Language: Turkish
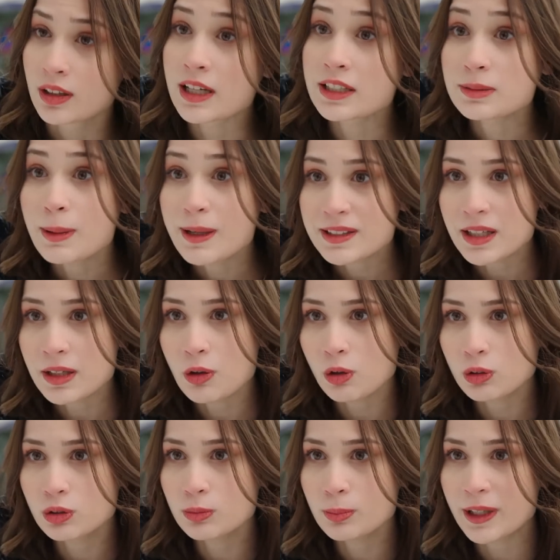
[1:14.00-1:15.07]
Resmen seni
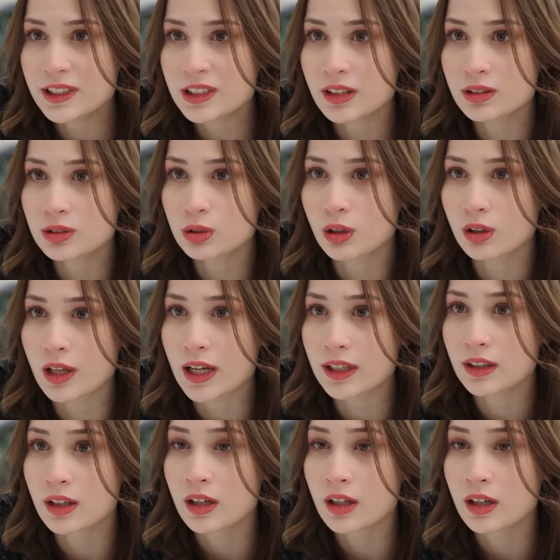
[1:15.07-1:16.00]
öldürmeye çalışıyorlar.